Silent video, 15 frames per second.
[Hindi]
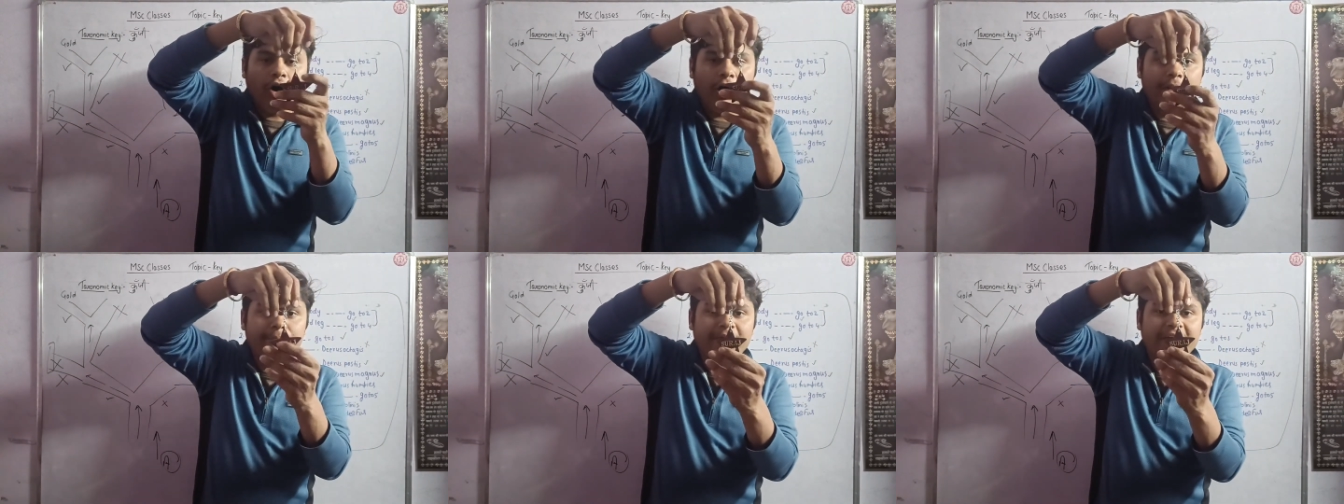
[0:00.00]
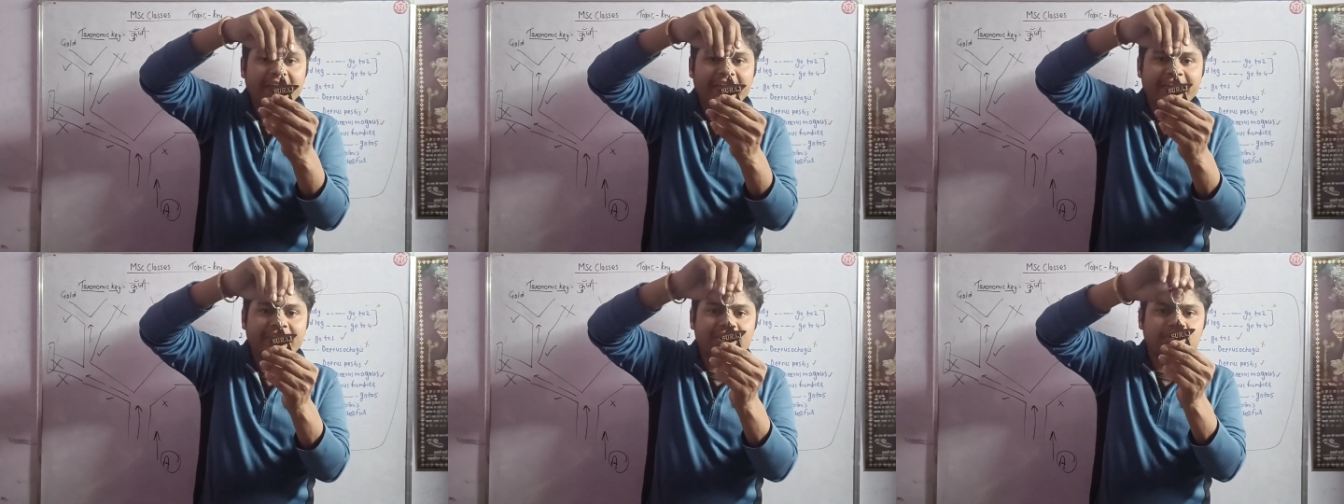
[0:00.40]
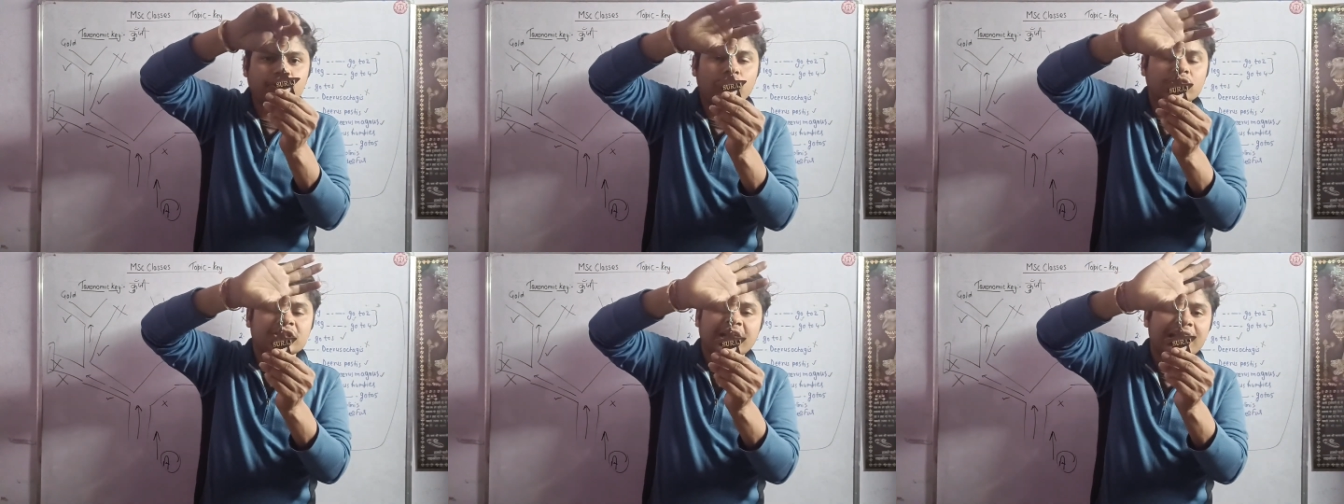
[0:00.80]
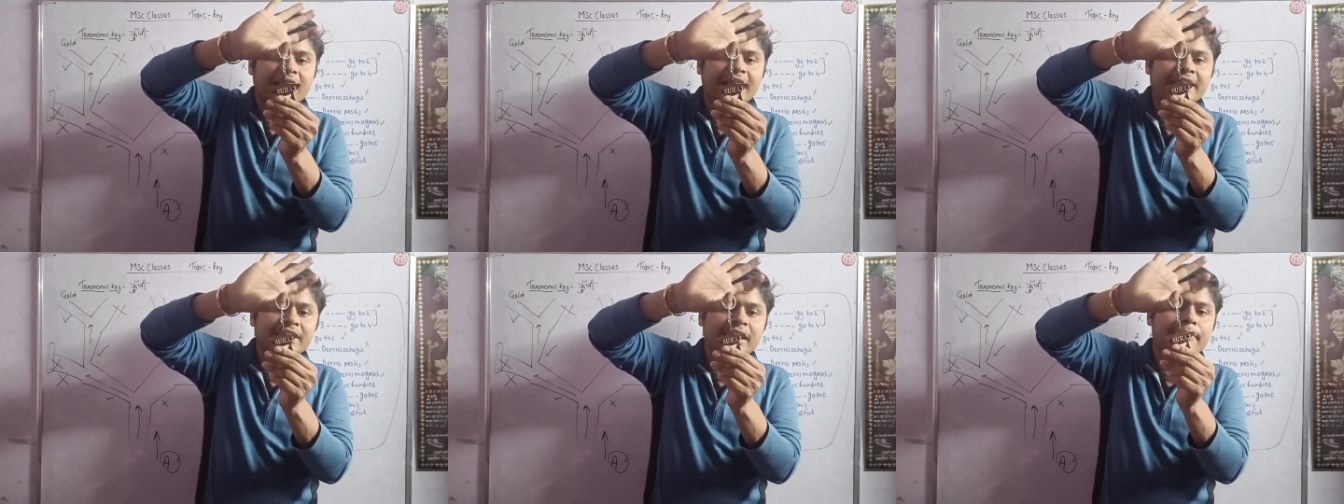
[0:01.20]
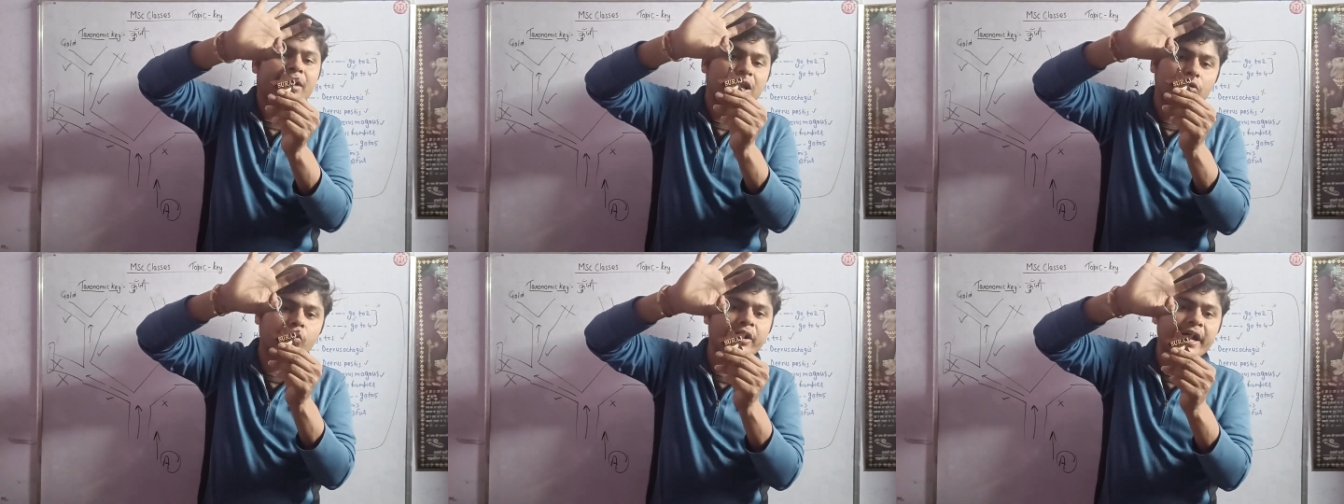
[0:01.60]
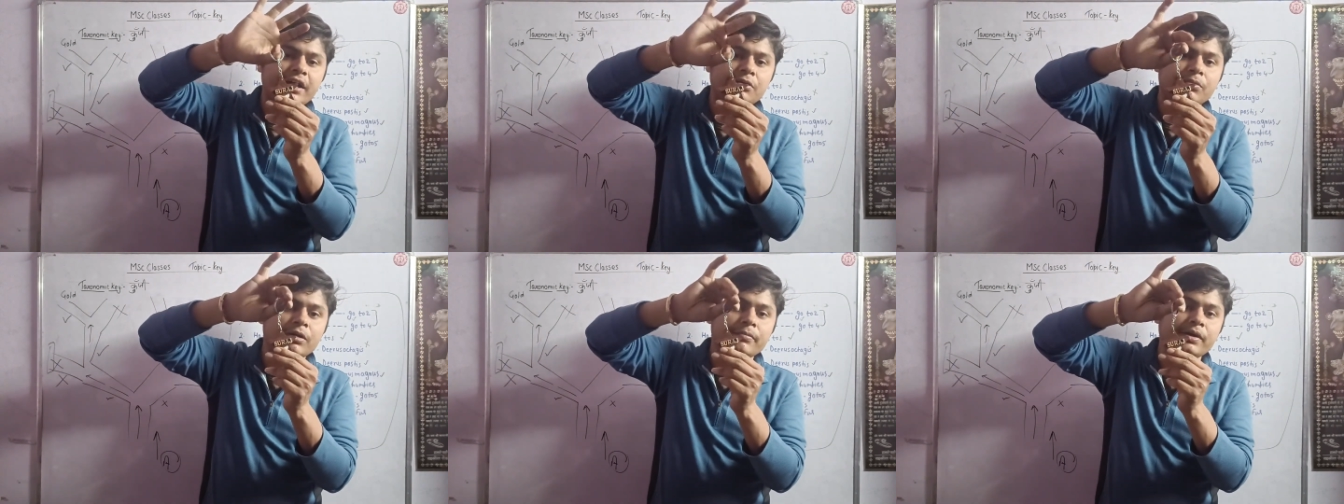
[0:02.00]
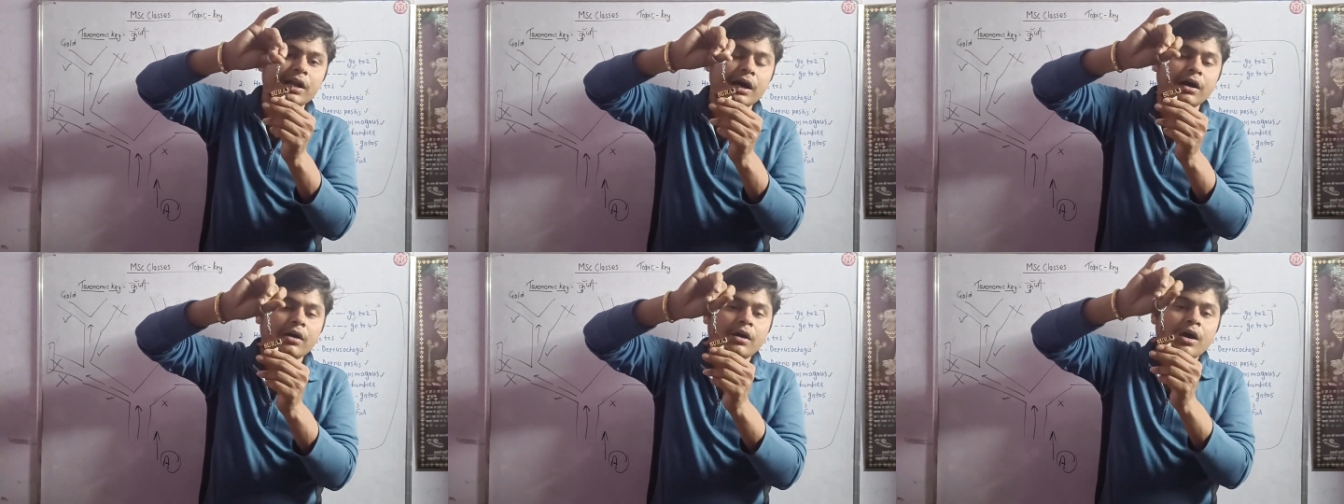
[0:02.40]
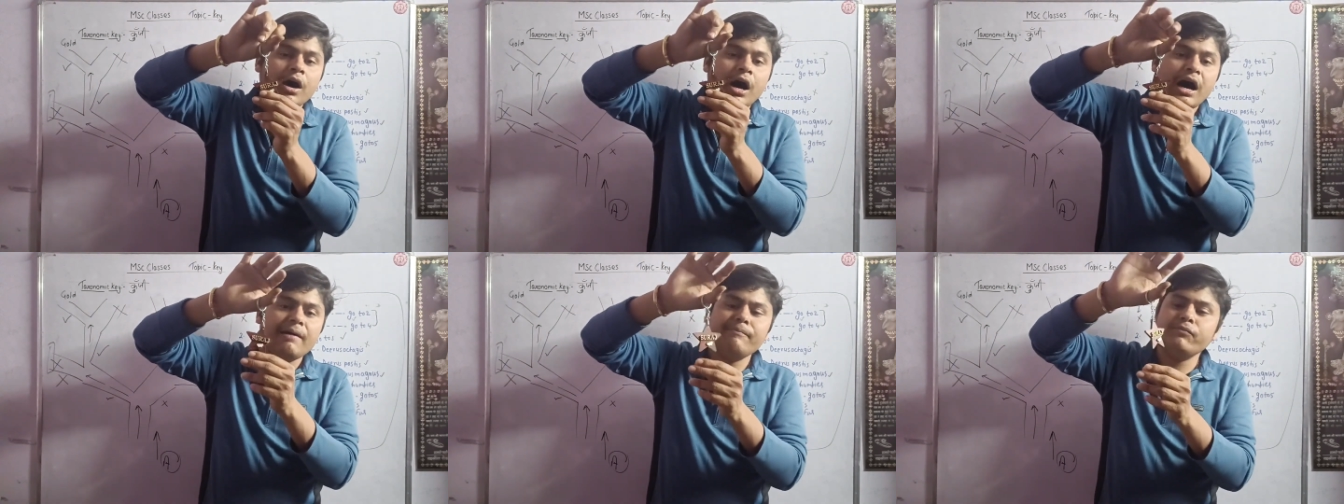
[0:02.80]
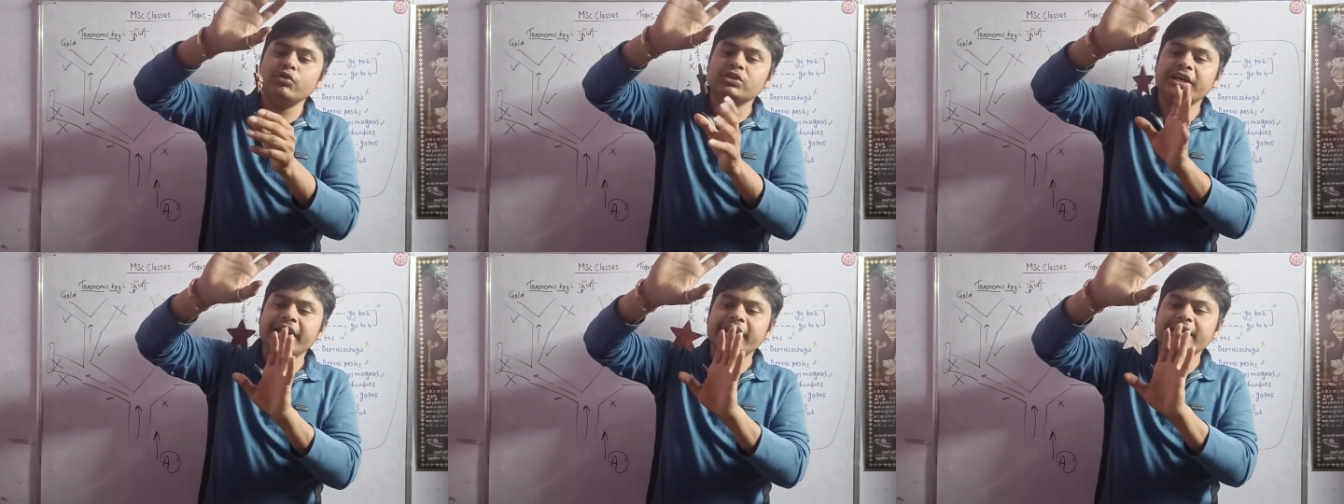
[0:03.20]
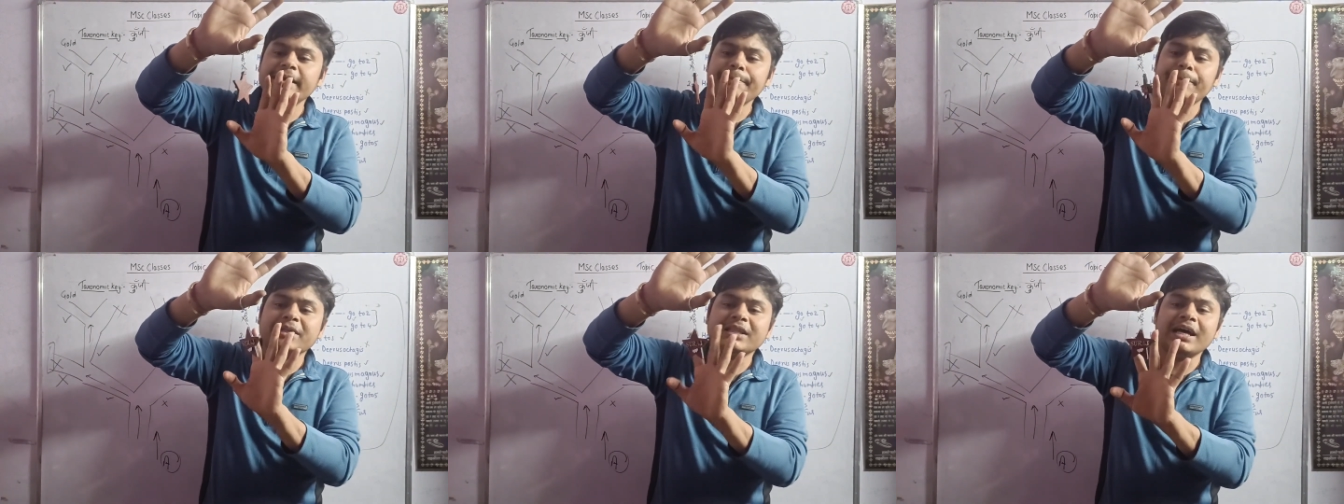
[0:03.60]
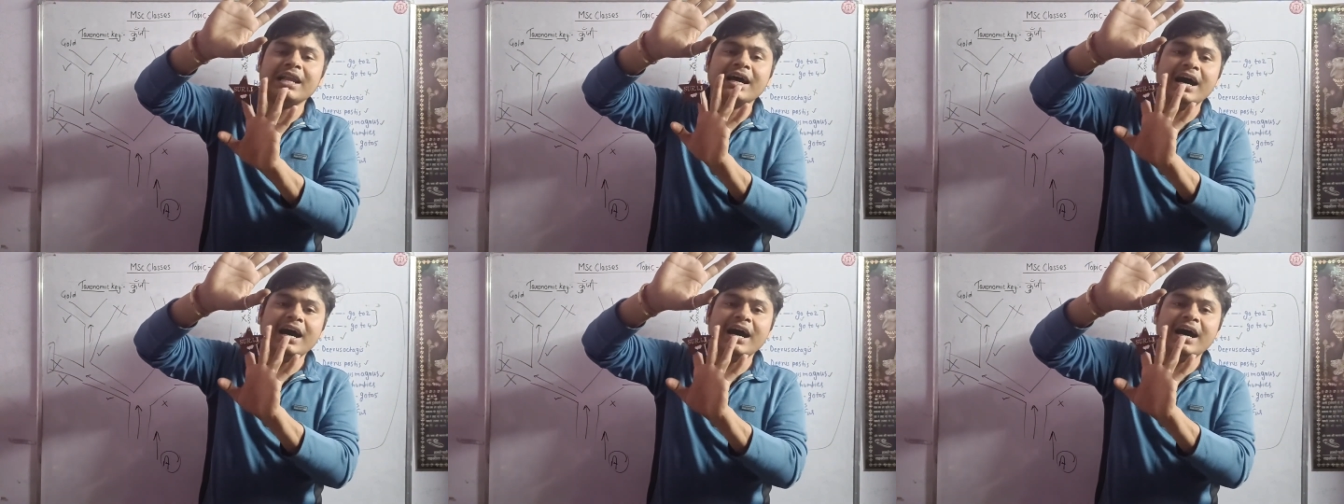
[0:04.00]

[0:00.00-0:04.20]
और मैंने इसको छल्ला नहीं था मान लो कोई एनिमल मिला अब मुझे ये पता